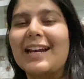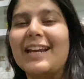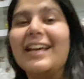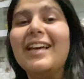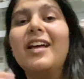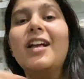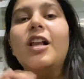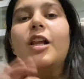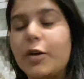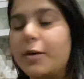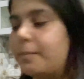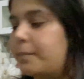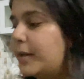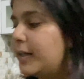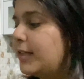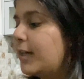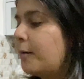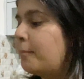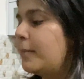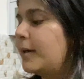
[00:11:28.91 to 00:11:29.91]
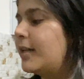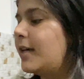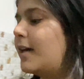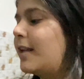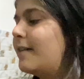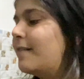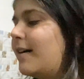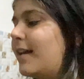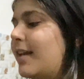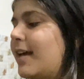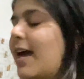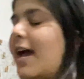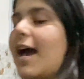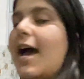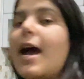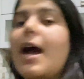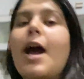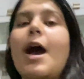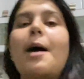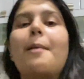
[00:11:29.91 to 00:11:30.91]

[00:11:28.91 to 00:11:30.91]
लिए बट हम बनाने वाले हैं